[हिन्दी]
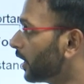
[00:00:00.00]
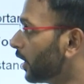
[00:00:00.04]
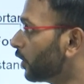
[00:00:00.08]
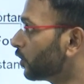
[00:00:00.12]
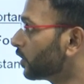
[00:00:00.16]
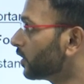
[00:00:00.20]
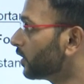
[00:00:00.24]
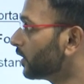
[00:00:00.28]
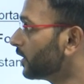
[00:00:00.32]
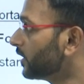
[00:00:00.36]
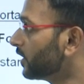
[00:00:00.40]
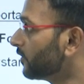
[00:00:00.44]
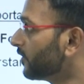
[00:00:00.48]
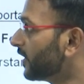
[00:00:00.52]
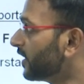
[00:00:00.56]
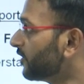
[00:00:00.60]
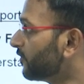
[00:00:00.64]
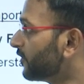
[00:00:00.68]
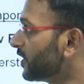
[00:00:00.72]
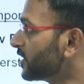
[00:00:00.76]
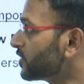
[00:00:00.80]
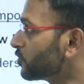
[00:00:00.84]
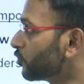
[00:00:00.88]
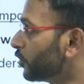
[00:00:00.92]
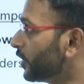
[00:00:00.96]
नाउ द इन द वेरी
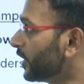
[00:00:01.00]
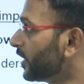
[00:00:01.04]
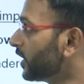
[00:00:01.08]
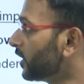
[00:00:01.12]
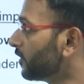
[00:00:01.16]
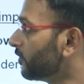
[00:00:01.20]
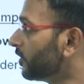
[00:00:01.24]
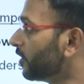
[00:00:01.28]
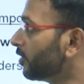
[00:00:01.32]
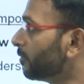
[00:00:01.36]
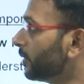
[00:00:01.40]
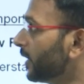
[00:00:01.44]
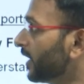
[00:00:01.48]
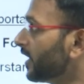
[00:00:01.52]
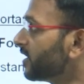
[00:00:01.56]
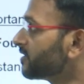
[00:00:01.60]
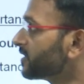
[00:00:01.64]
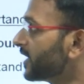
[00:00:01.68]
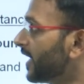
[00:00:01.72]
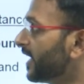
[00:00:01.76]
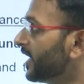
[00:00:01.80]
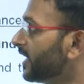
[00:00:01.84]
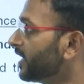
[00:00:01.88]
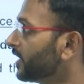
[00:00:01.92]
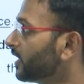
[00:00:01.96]
फर्स्ट यूनिट वी विल भी
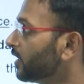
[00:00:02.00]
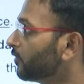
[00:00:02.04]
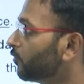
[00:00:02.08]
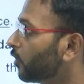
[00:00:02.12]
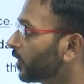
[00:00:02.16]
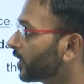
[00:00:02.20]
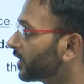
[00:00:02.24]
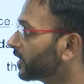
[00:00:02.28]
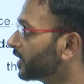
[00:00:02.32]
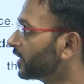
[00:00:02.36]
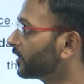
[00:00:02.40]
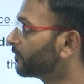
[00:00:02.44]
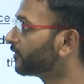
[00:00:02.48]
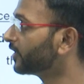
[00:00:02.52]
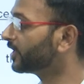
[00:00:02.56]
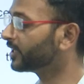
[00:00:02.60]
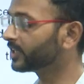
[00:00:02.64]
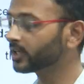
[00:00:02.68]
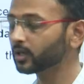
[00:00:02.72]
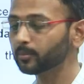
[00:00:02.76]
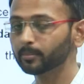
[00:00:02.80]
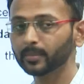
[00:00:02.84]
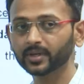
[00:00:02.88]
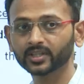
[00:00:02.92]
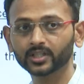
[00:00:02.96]
अंडरस्टैंडिंग वॉट आर द
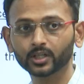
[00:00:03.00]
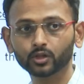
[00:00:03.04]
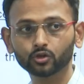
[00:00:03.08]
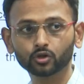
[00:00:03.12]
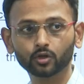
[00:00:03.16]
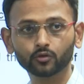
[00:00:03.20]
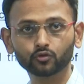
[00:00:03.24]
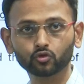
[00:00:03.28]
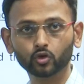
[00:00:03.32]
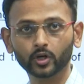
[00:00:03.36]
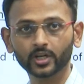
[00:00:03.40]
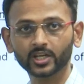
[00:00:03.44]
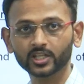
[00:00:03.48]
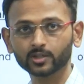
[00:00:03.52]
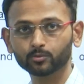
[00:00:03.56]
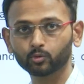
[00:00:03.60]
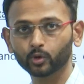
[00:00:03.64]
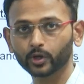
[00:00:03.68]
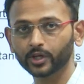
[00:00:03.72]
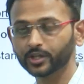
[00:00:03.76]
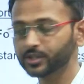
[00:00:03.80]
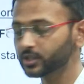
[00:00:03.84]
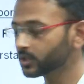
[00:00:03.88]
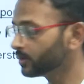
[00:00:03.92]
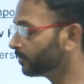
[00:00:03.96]
डिफरेंट मेथड्स ऑफ सॉइल
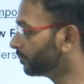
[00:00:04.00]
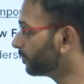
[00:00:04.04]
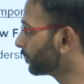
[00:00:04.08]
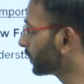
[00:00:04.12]
एक्सप्लोरेशन